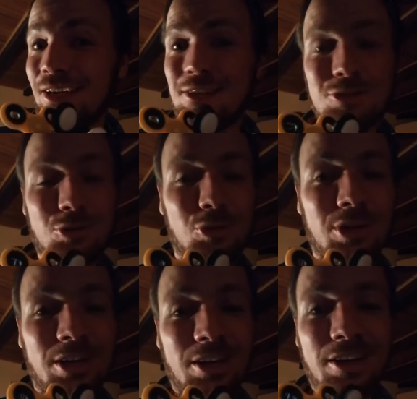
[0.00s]
Also
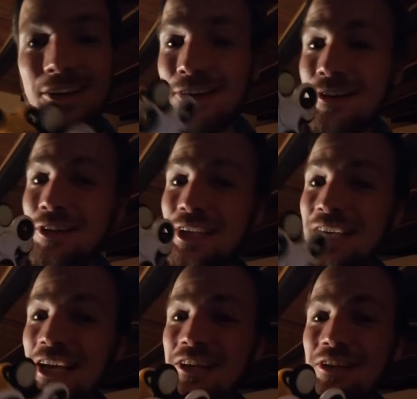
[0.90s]
äh,
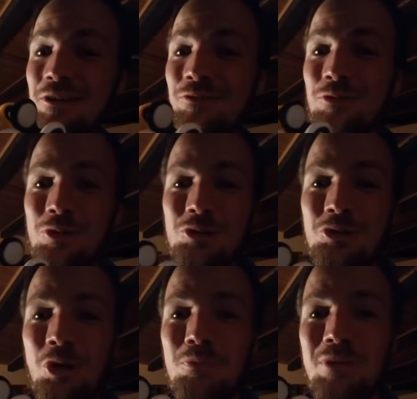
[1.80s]
ich hatte da
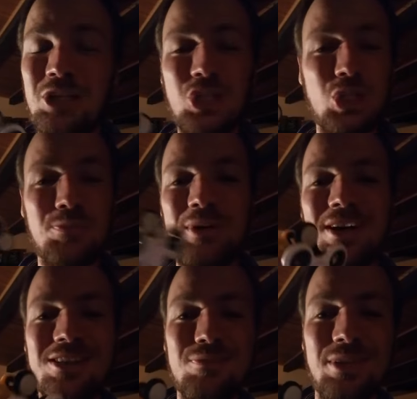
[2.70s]
vollkommen meinen
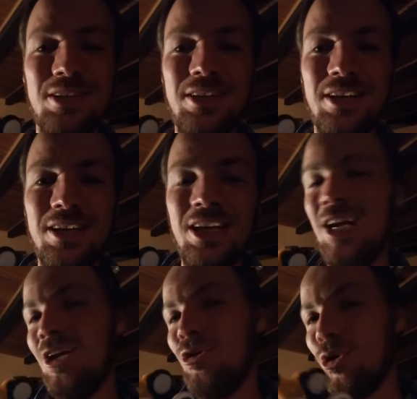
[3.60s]
Spaß mit. Ne?
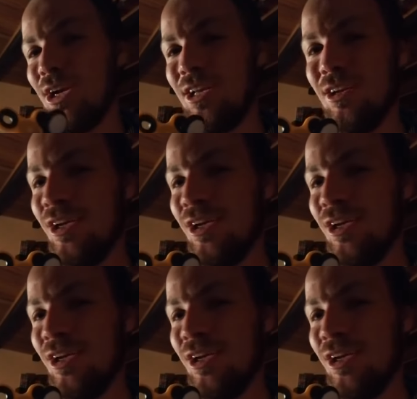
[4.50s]
Leute,